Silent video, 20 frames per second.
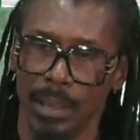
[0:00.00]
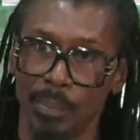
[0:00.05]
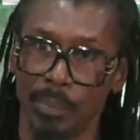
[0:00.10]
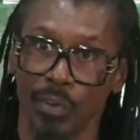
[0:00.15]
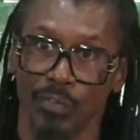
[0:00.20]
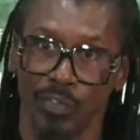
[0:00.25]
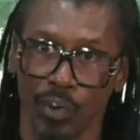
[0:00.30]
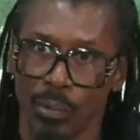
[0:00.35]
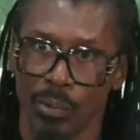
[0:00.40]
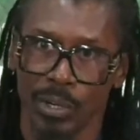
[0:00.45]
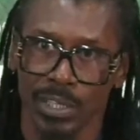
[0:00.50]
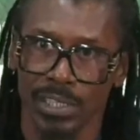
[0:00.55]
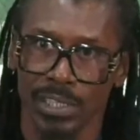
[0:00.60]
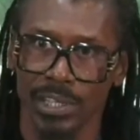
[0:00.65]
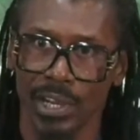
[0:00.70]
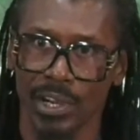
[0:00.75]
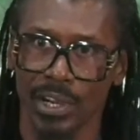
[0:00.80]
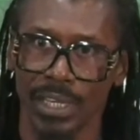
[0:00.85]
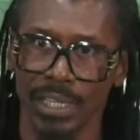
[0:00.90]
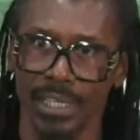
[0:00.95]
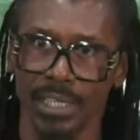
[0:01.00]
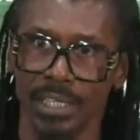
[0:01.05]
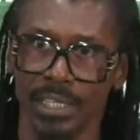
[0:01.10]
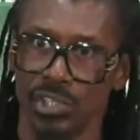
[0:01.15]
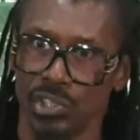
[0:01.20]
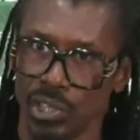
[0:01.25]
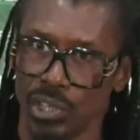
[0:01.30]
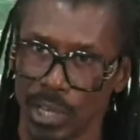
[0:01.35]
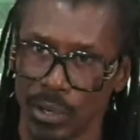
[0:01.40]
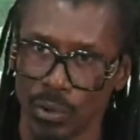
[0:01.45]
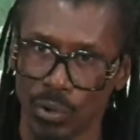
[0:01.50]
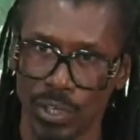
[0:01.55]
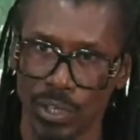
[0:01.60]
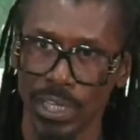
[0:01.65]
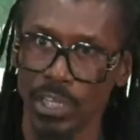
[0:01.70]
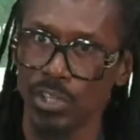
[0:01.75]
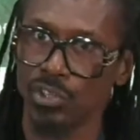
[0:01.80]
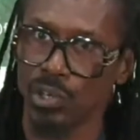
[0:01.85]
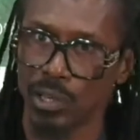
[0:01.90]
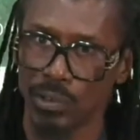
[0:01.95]
Les performances d'Henri, je les
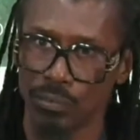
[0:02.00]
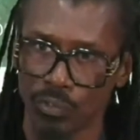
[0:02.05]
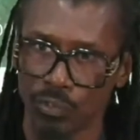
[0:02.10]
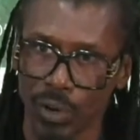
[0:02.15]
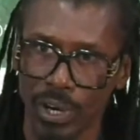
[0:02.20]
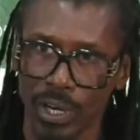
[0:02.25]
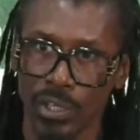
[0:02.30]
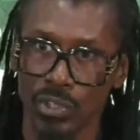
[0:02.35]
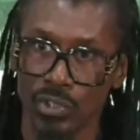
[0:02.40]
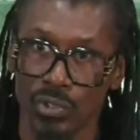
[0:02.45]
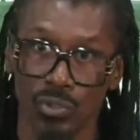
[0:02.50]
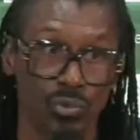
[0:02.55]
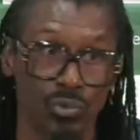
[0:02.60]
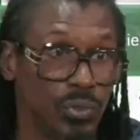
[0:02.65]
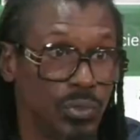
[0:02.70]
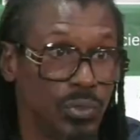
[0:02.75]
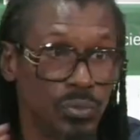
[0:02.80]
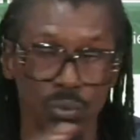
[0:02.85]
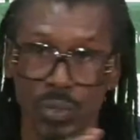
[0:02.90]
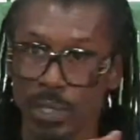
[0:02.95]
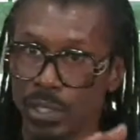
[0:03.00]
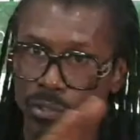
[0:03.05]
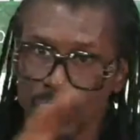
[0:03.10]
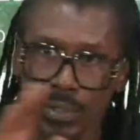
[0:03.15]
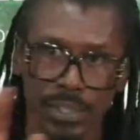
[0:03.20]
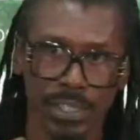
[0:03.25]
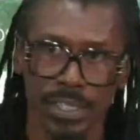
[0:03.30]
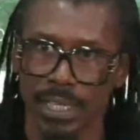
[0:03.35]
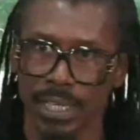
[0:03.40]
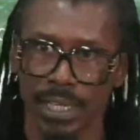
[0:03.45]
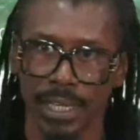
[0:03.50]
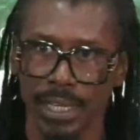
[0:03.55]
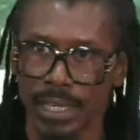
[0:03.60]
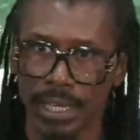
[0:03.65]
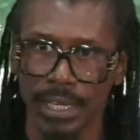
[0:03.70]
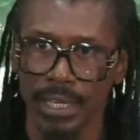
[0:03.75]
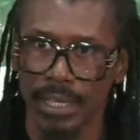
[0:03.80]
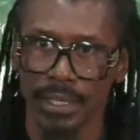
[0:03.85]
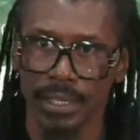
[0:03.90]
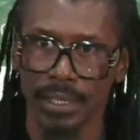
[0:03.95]
connais, je les vois, je suis tous les jours
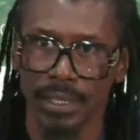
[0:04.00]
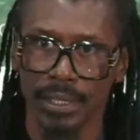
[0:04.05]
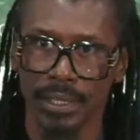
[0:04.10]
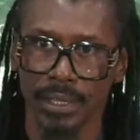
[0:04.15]
sénégalais.